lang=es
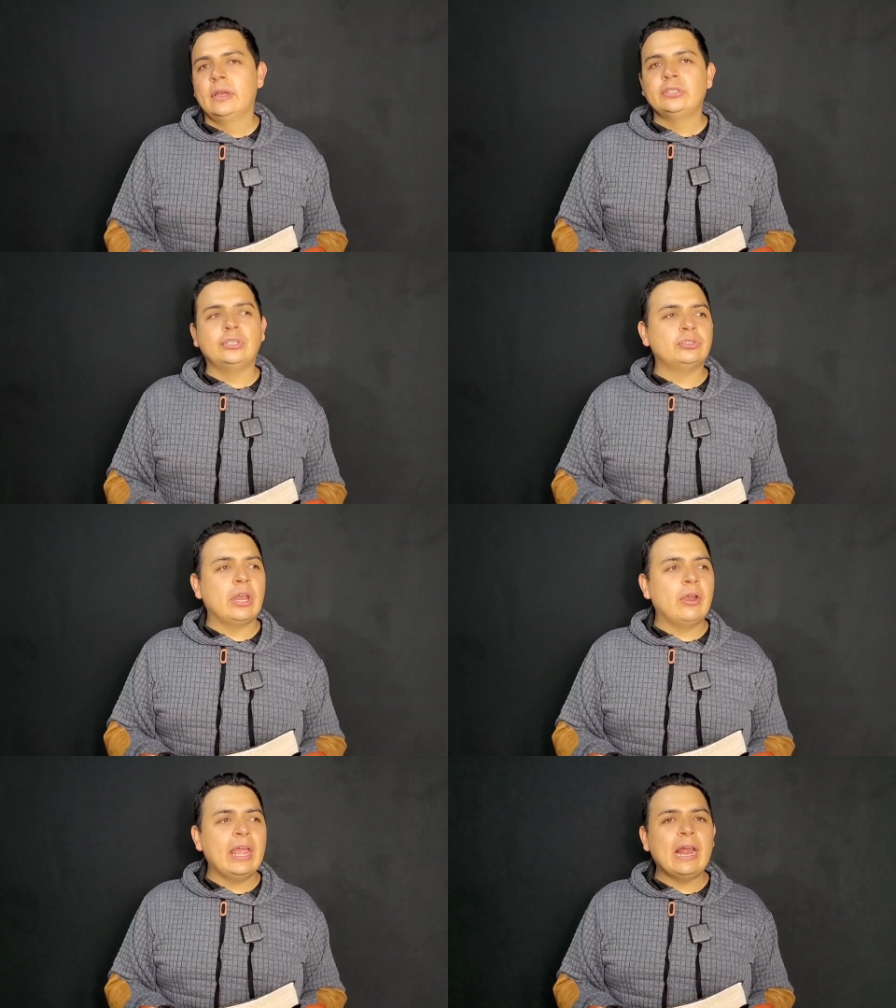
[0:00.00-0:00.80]
Si usted
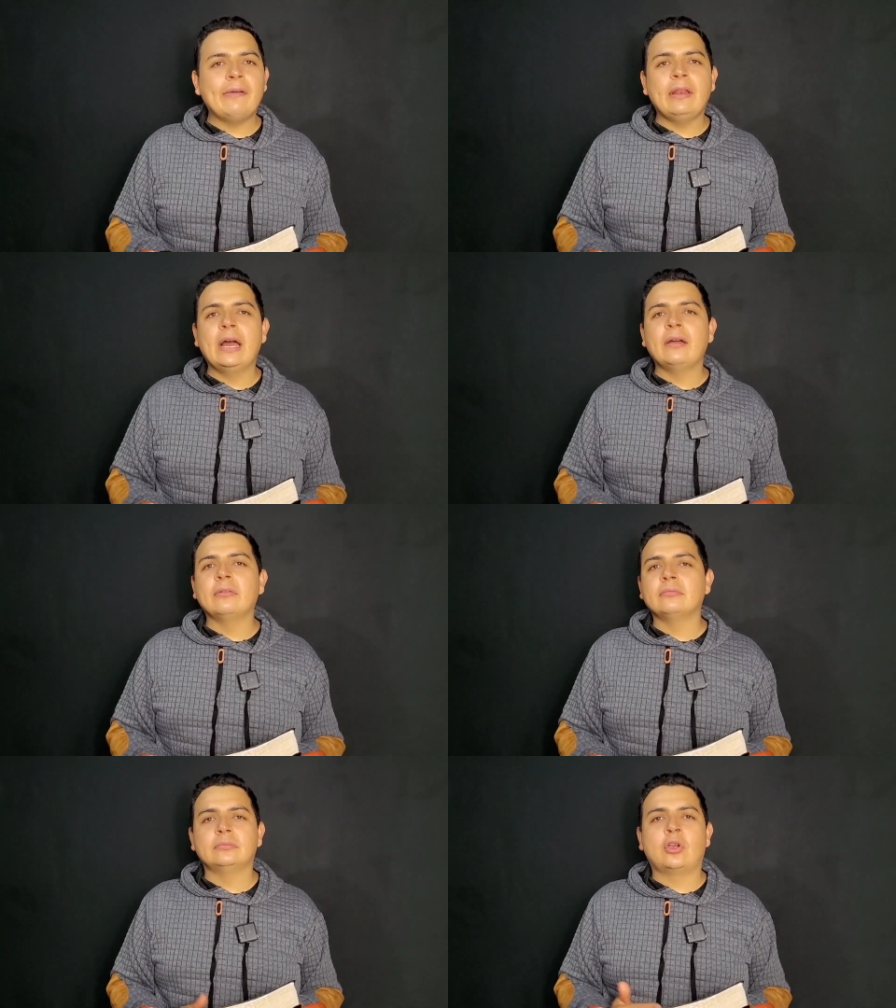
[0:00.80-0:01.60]
no lee la Biblia,
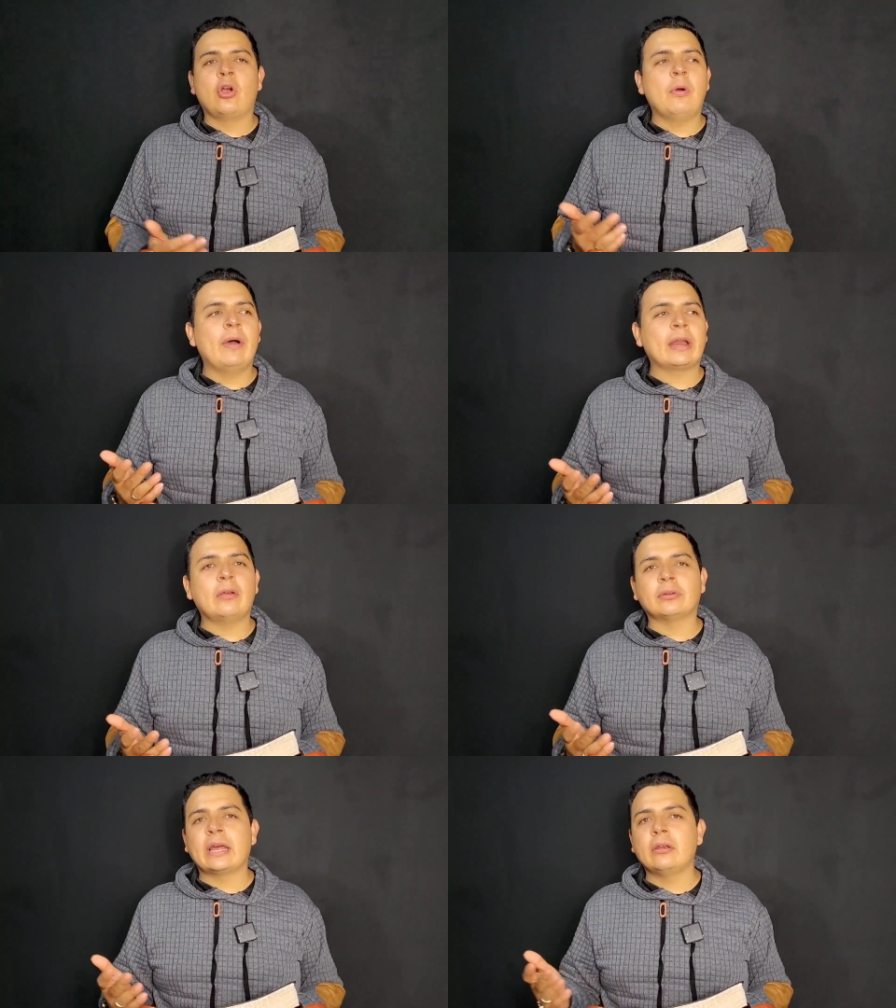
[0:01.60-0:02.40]
¿Cómo va a
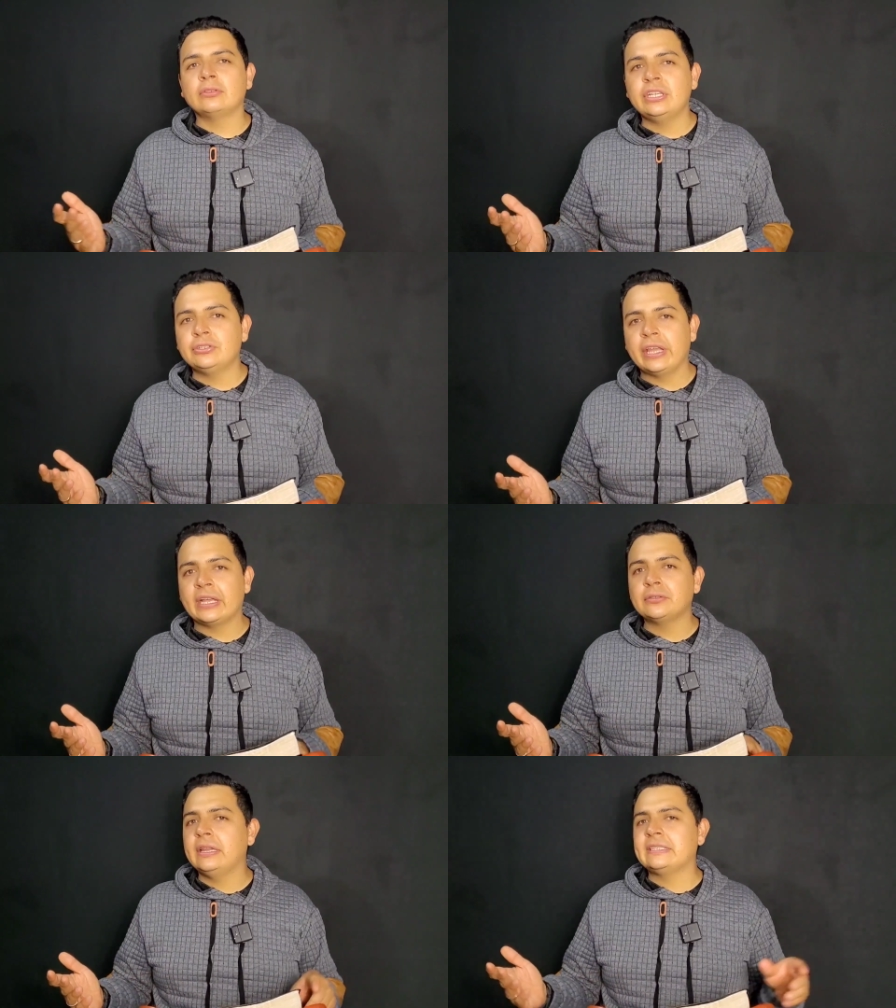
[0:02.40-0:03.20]
recordar los dichos de
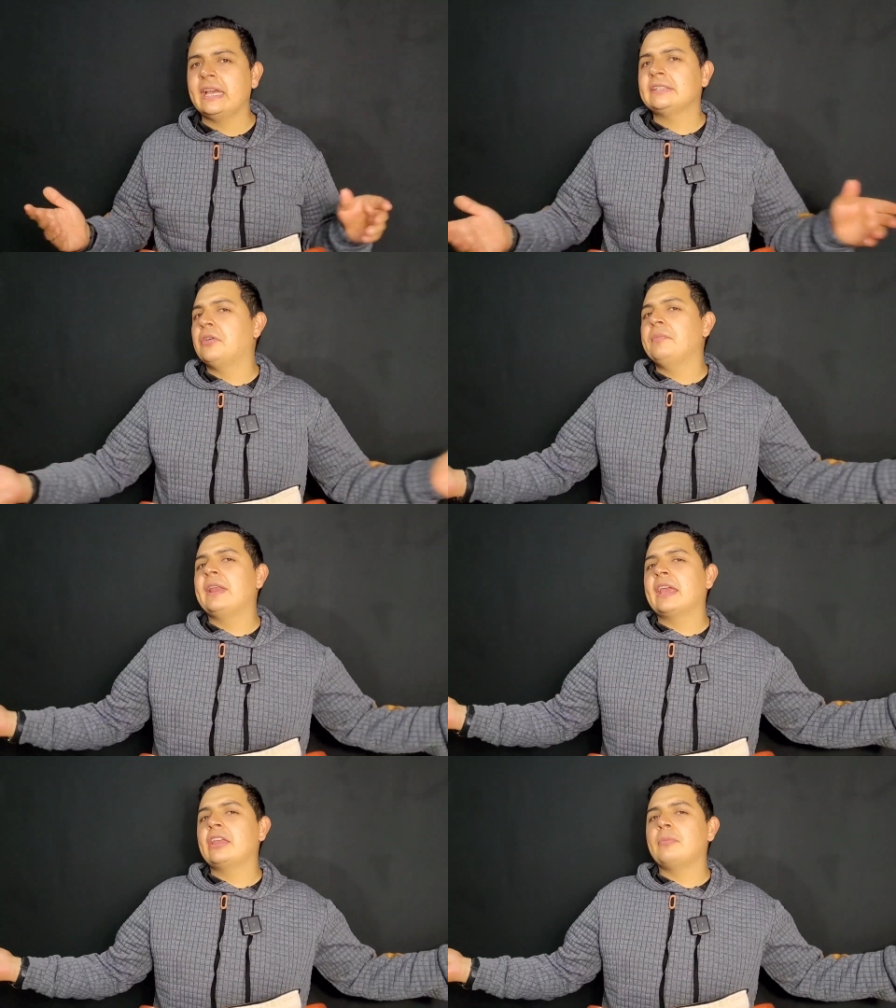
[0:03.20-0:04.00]
Jesús? Él decía, les
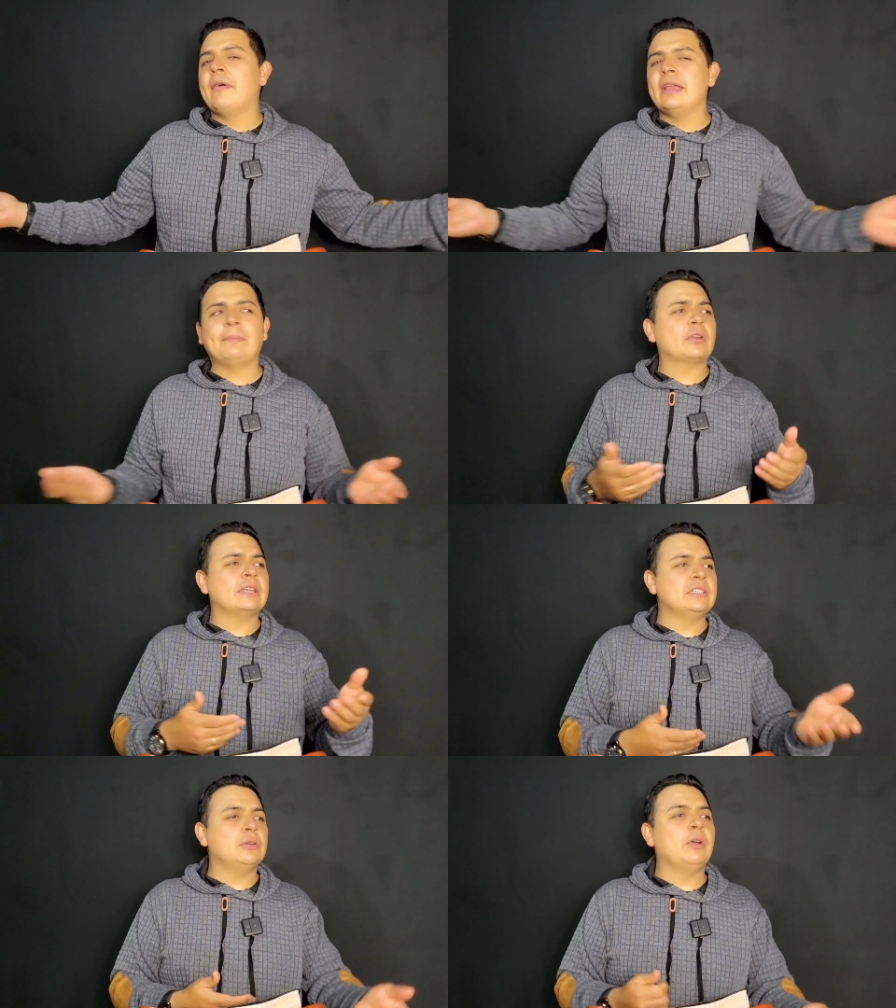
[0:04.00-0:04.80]
conviene que yo me vaya, porque
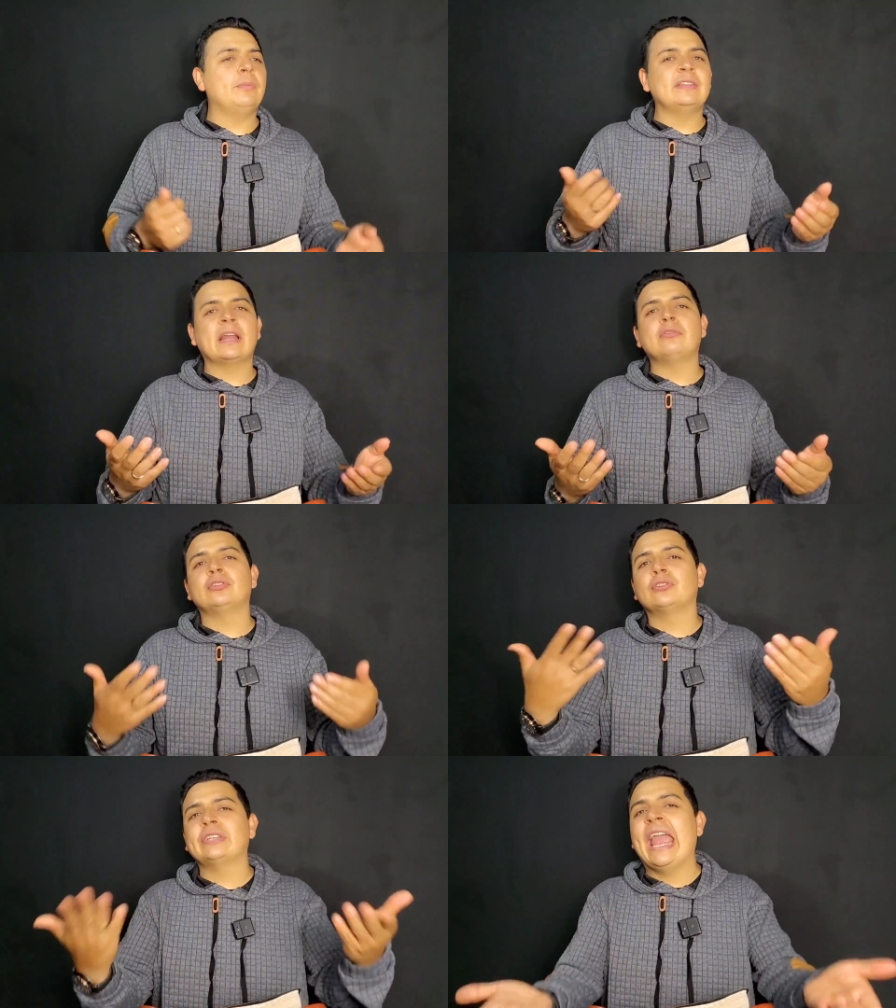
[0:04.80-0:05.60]
si yo me voy vendrá a
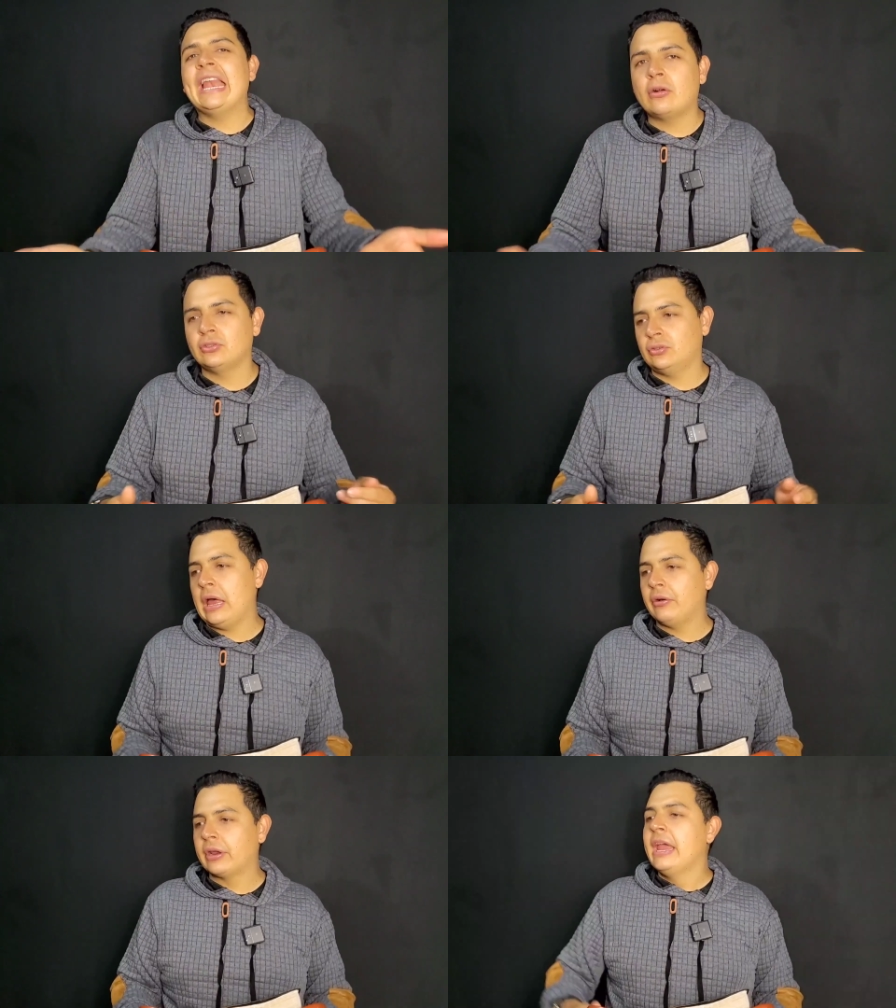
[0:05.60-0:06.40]
vosotros el consolador.